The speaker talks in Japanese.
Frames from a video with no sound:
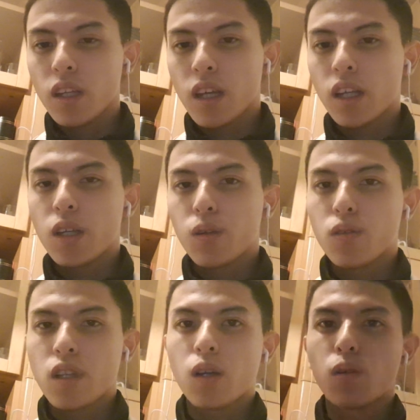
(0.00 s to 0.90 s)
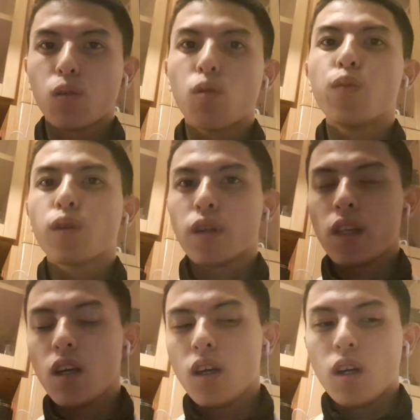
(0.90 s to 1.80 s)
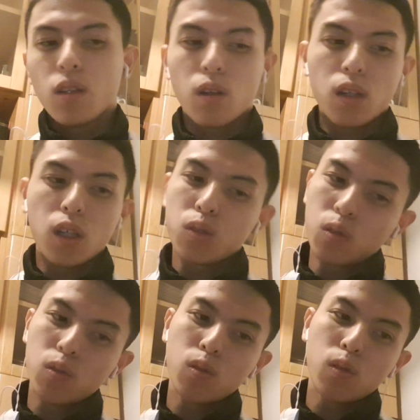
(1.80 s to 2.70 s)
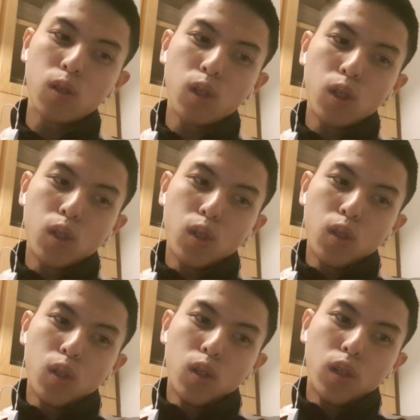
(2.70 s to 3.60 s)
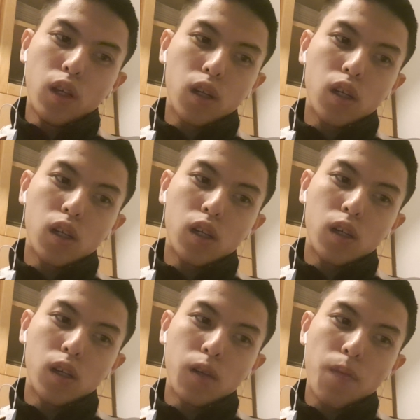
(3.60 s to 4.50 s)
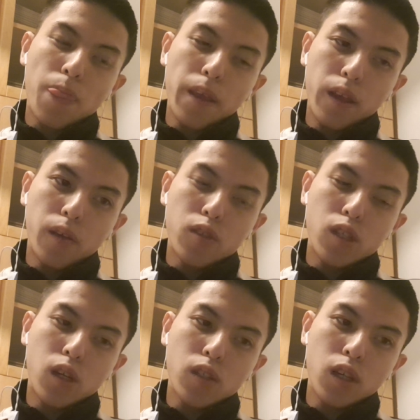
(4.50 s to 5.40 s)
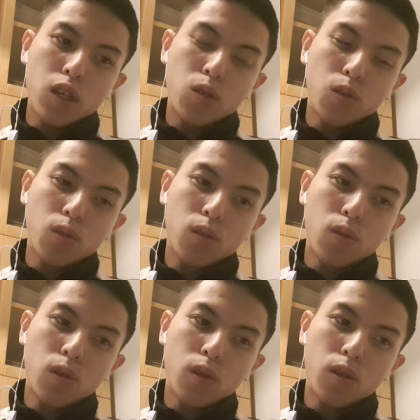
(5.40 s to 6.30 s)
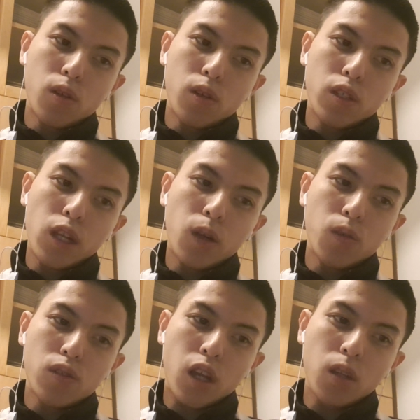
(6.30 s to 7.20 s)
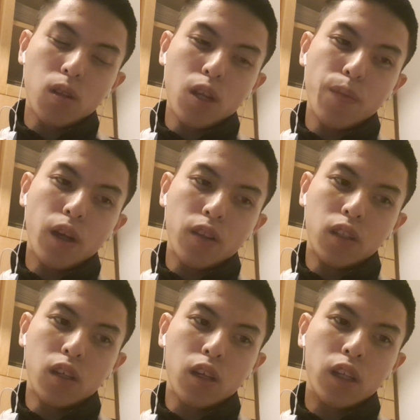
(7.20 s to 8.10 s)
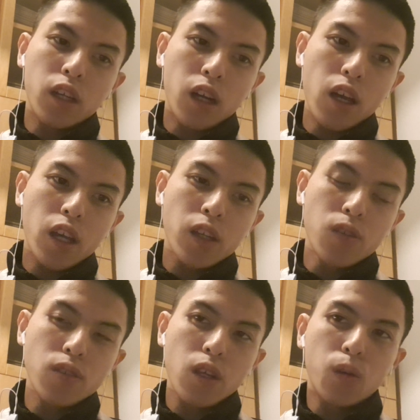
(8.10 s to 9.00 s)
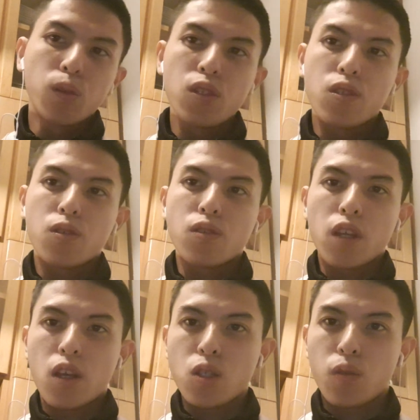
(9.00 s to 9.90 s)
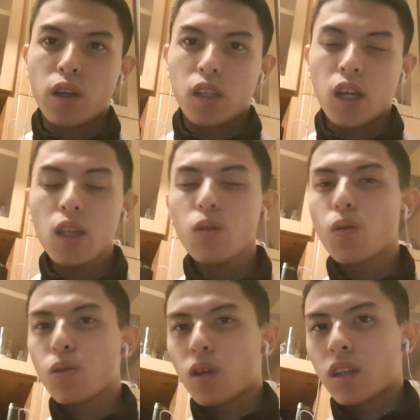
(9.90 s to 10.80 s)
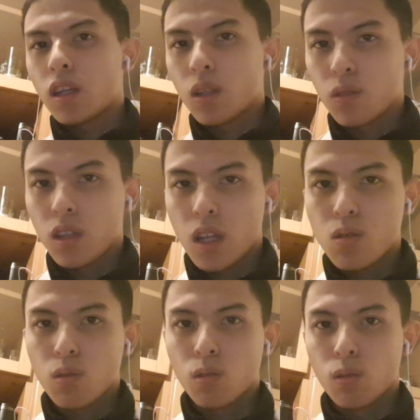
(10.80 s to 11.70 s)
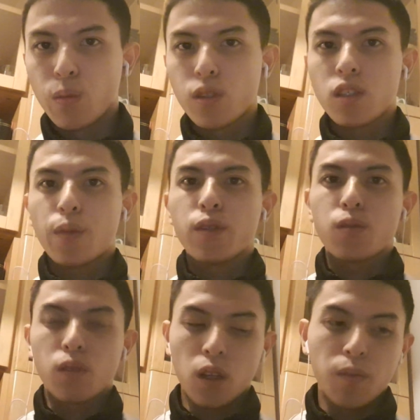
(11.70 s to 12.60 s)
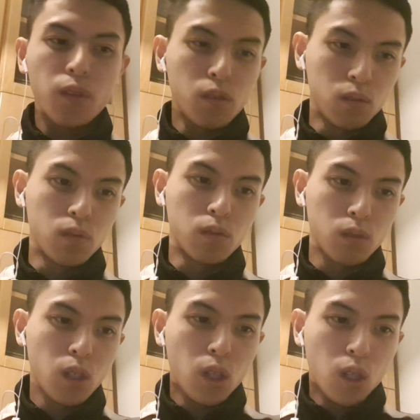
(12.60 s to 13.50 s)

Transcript: の代表の選考の項目にねだからちょっとなんかねじゃあ最初の日本スケート連盟が言ってた高い技術点を保持する選手とは一体何のことだったんだろうってねちょっと思っちゃいますよね。うん